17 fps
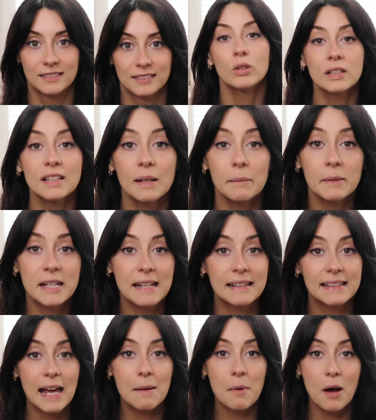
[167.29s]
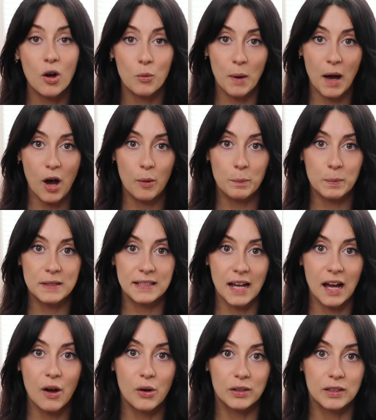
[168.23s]
Und ich nehme mich da selber auch überhaupt
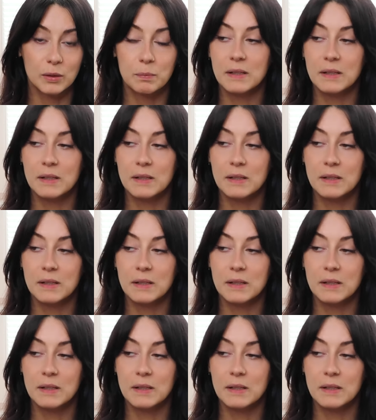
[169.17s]
nicht aus.